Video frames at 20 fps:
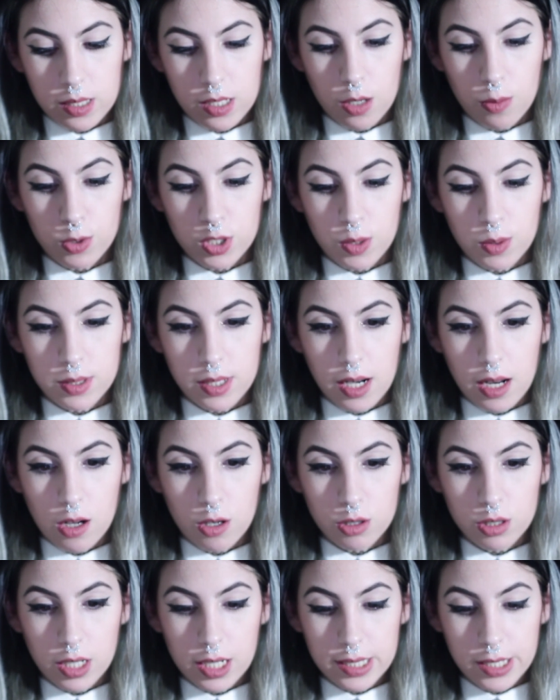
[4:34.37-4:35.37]
se lo pusimos a
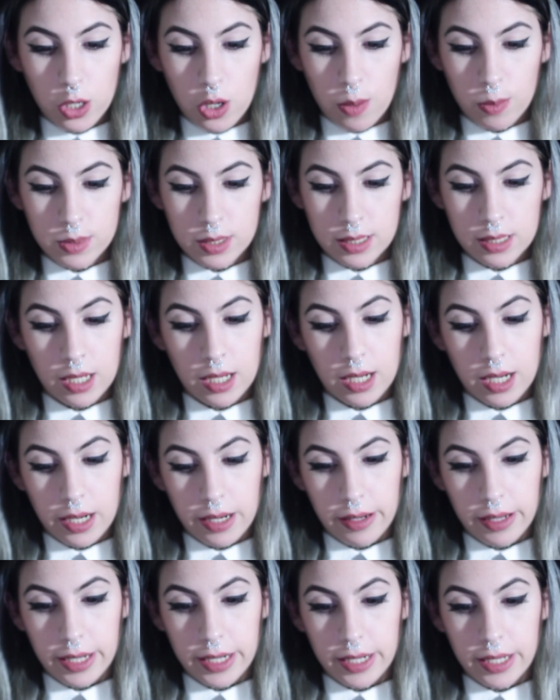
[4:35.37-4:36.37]
la otra y se lo vamos a
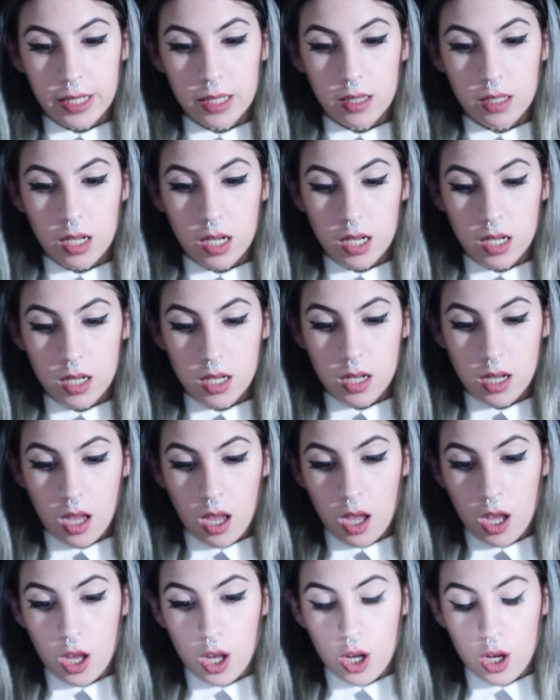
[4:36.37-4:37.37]
sacar en esta.
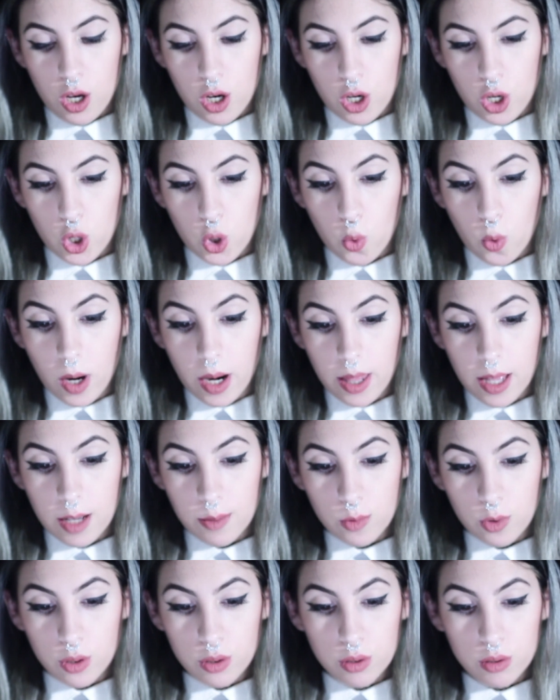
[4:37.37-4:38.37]
Lo
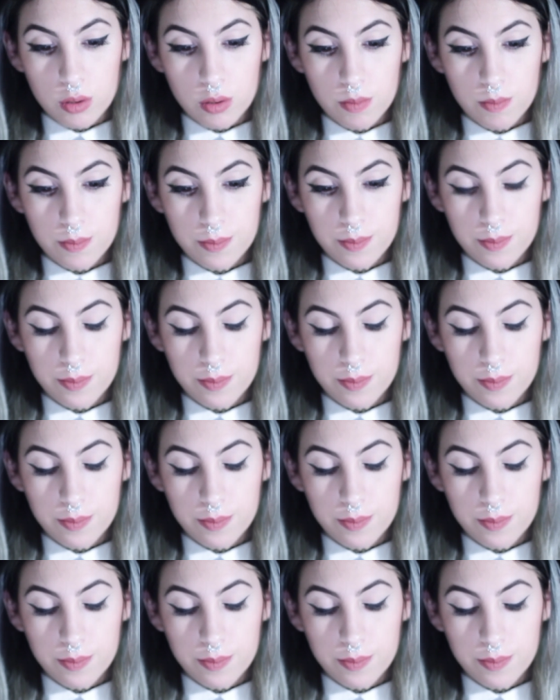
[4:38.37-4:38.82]
guardamos.